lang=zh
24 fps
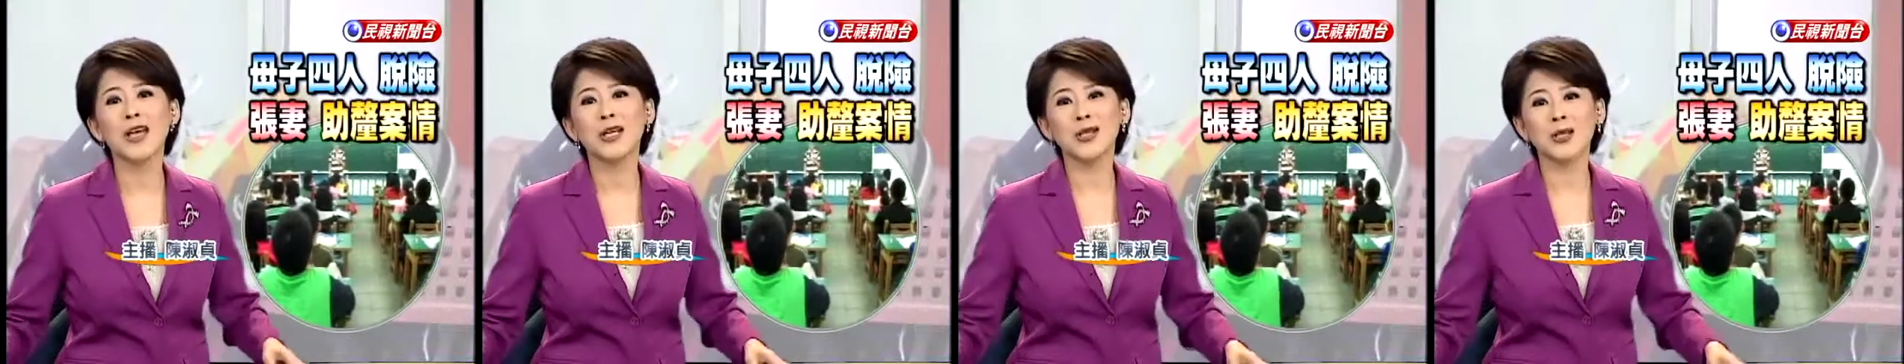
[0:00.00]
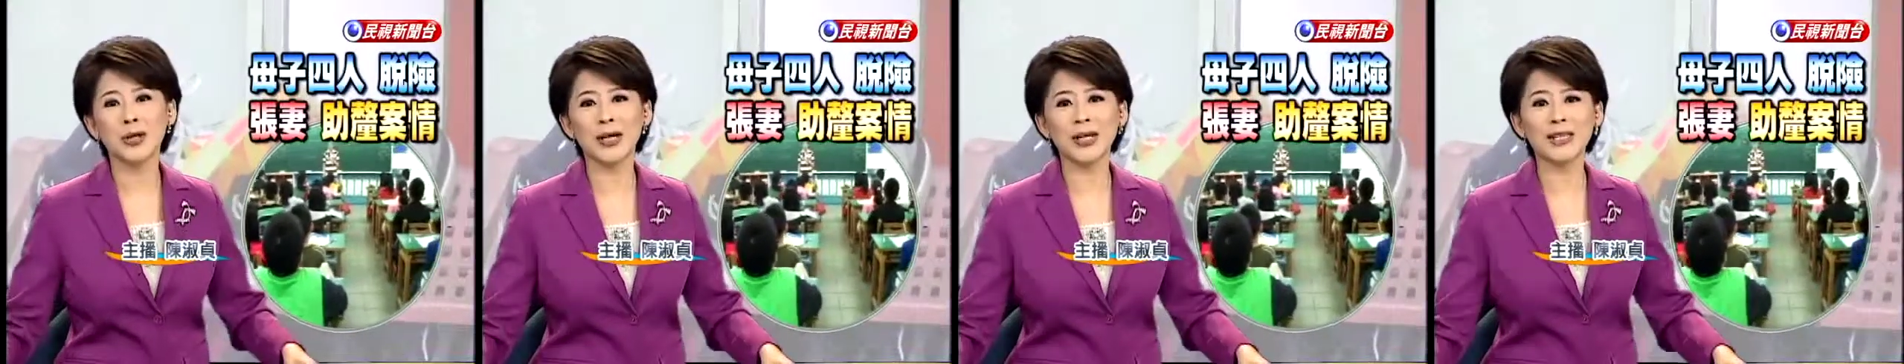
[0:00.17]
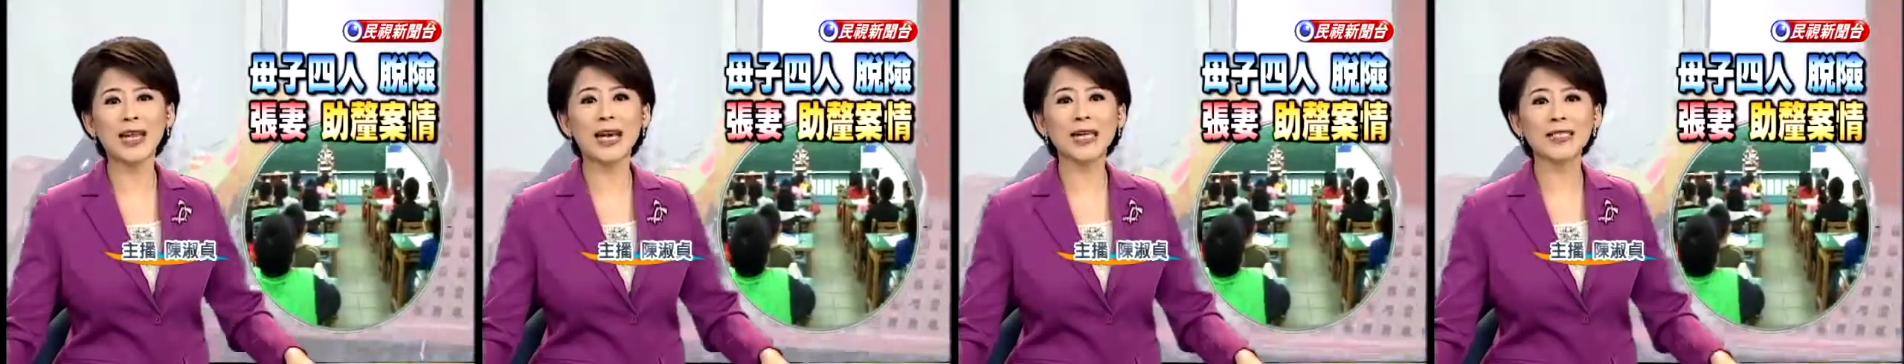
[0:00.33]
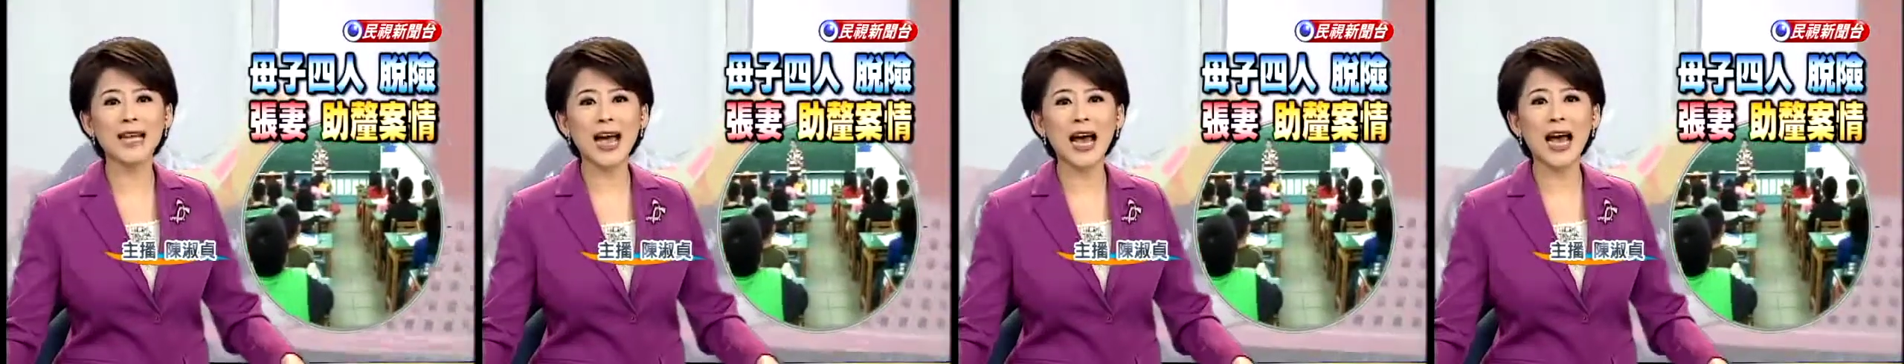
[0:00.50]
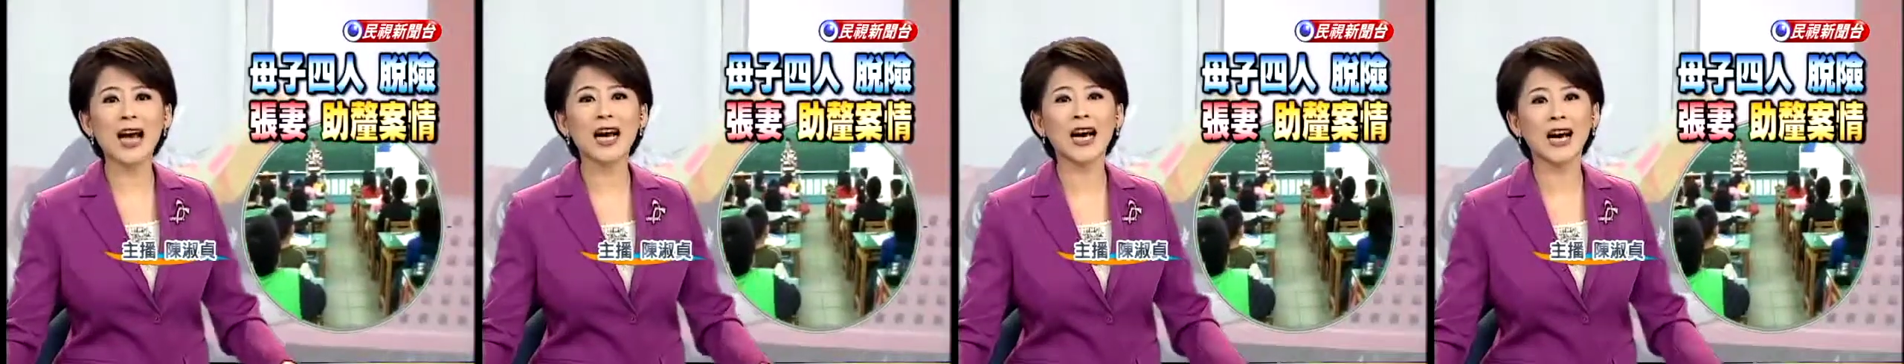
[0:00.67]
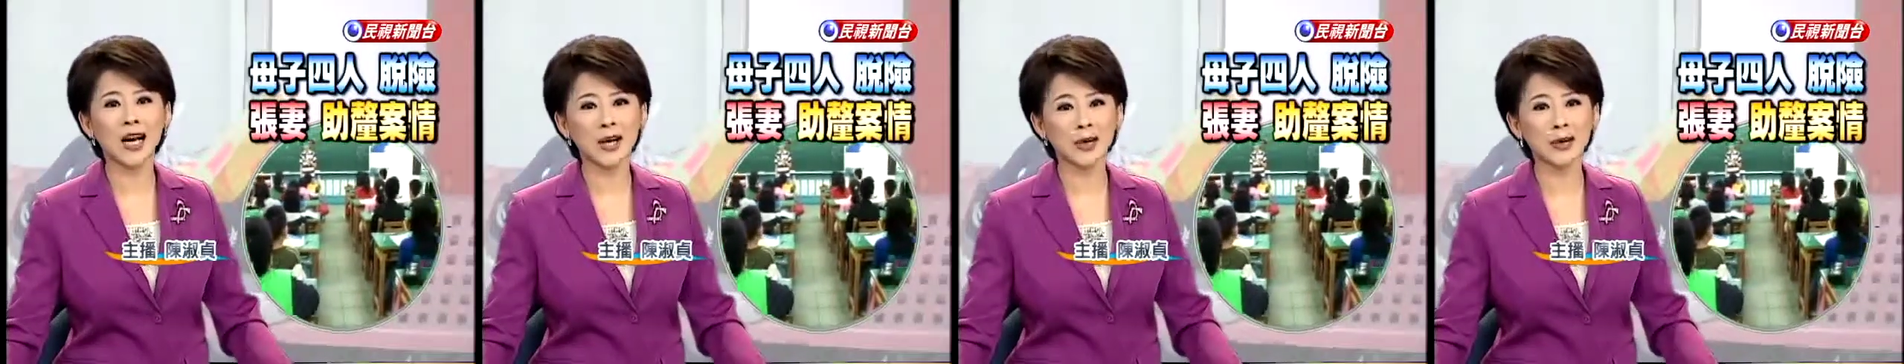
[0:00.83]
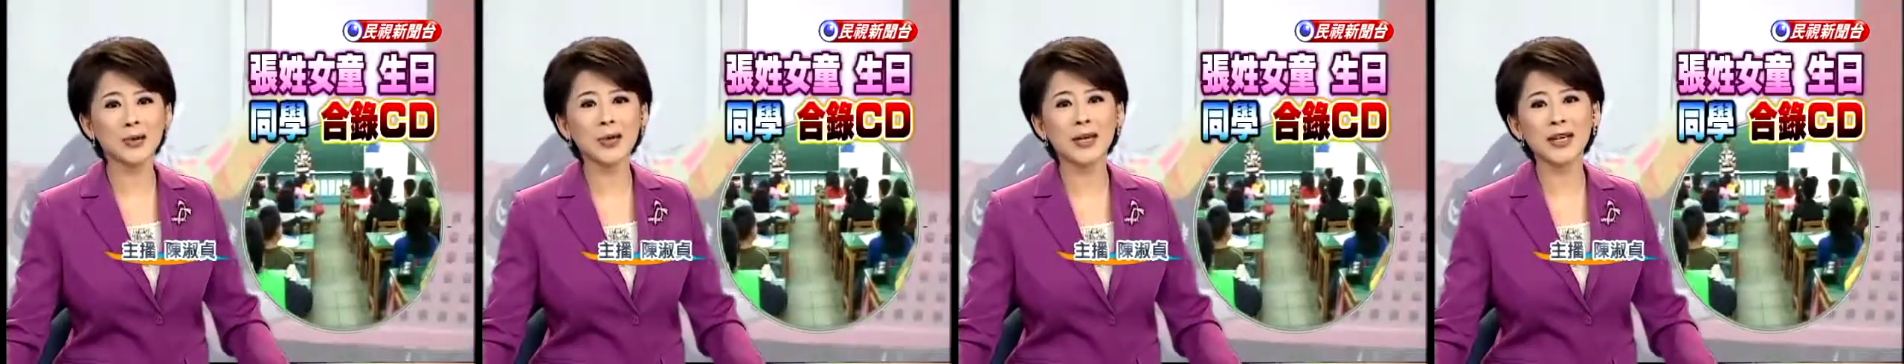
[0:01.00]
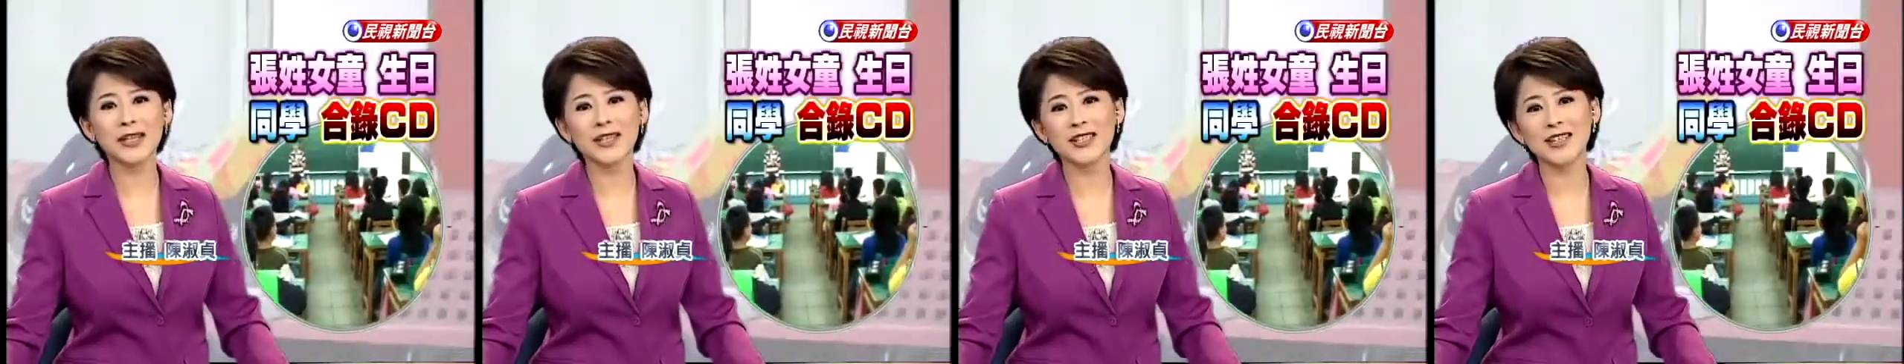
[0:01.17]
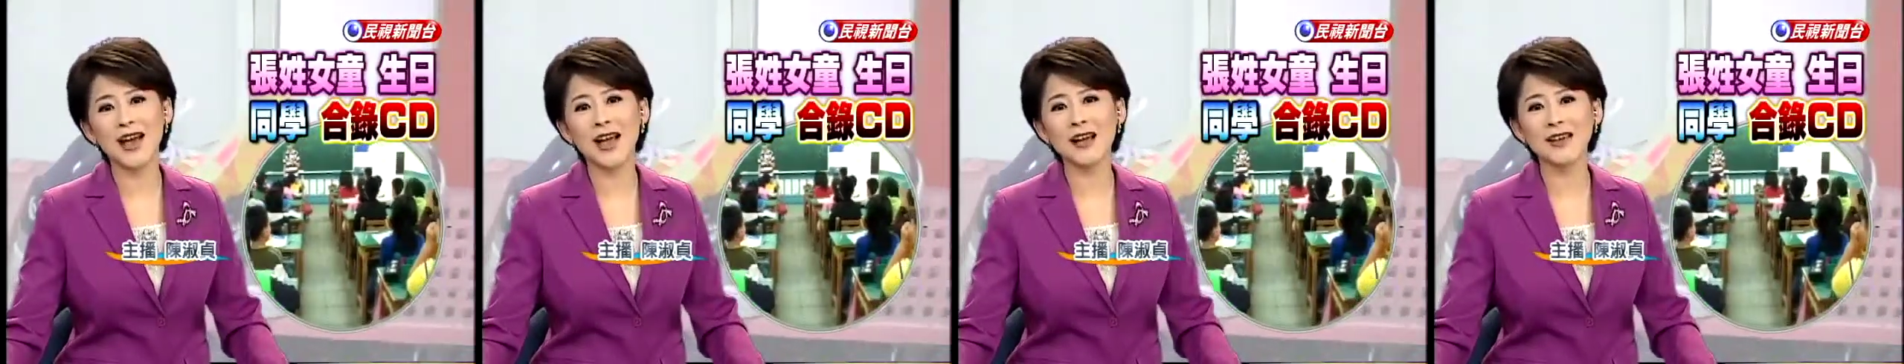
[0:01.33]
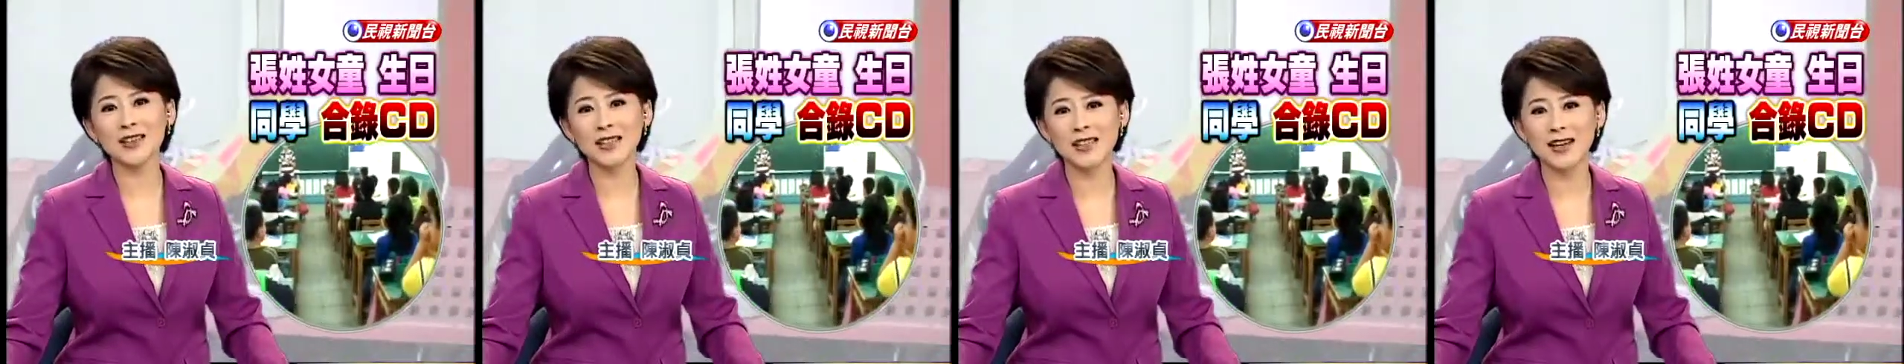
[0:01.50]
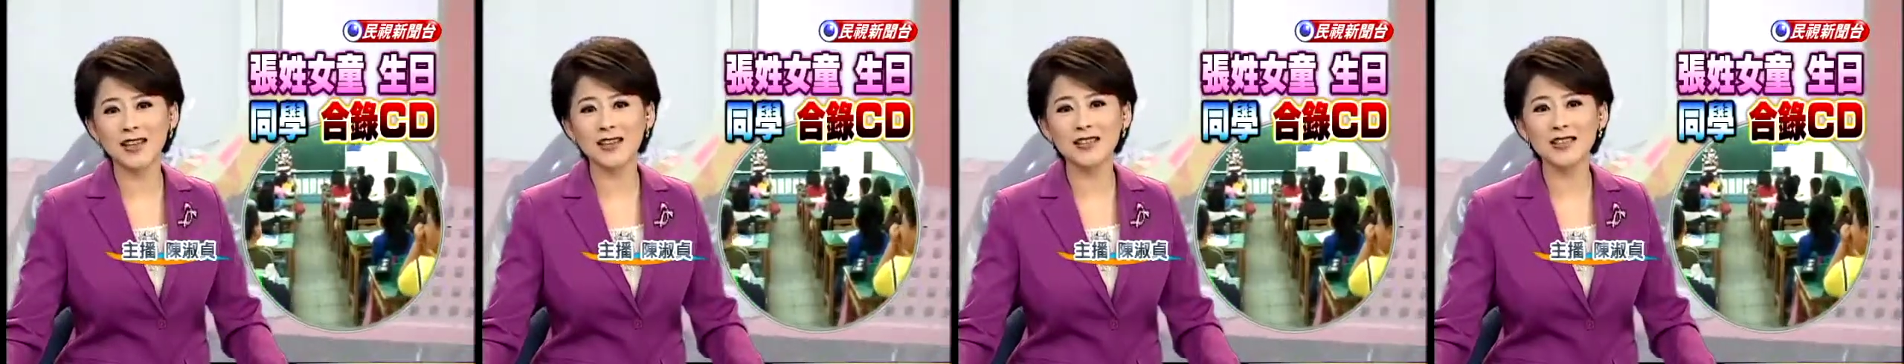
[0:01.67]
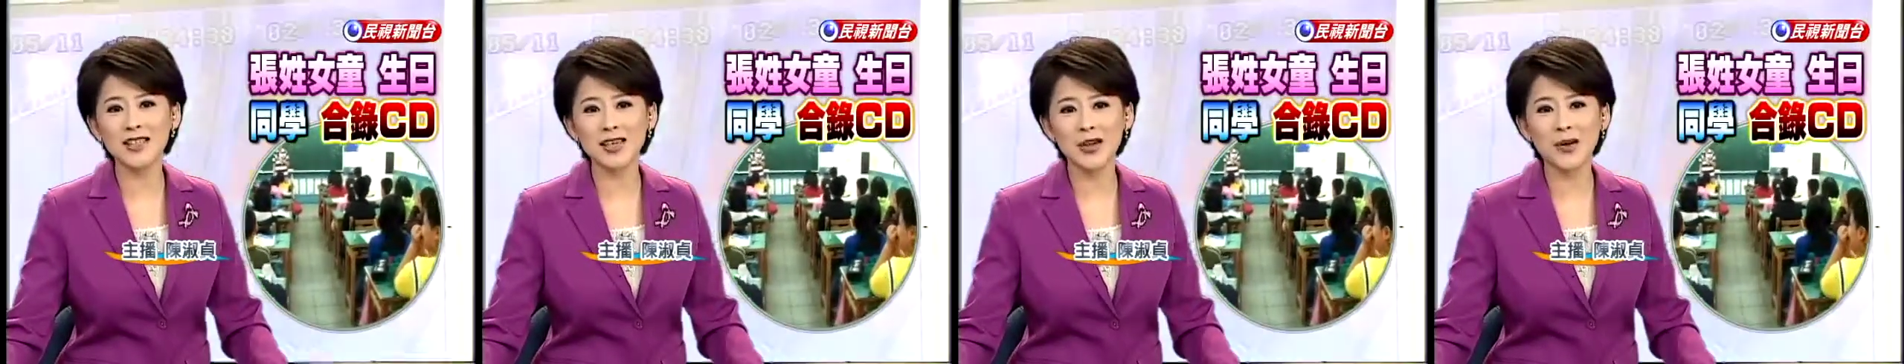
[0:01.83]
所以大家合录了一张
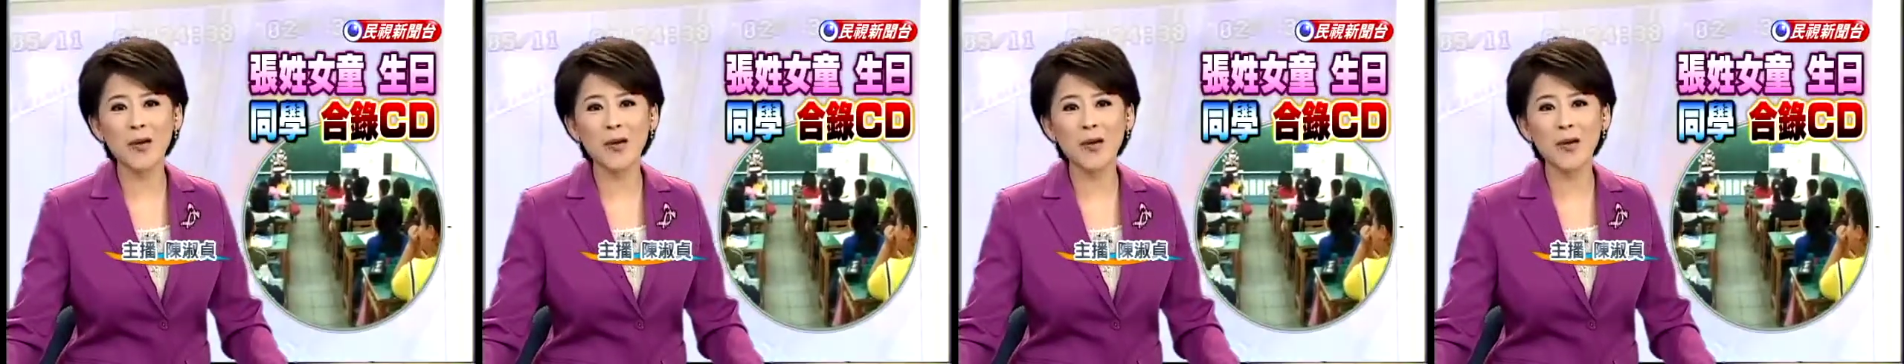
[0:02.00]
生日